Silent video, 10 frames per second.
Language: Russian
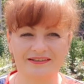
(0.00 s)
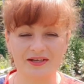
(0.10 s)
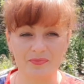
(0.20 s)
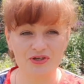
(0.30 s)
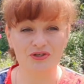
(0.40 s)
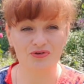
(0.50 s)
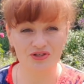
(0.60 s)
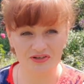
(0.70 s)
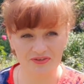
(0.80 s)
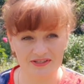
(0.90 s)
домашнюю
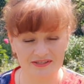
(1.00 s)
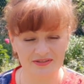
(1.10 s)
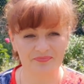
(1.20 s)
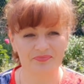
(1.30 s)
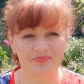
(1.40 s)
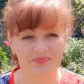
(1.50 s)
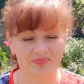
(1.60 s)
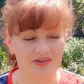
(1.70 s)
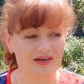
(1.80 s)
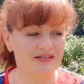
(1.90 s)
живность,
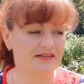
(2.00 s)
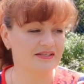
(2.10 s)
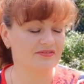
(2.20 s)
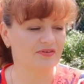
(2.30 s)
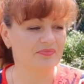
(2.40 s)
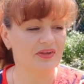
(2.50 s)
э, хозяйство.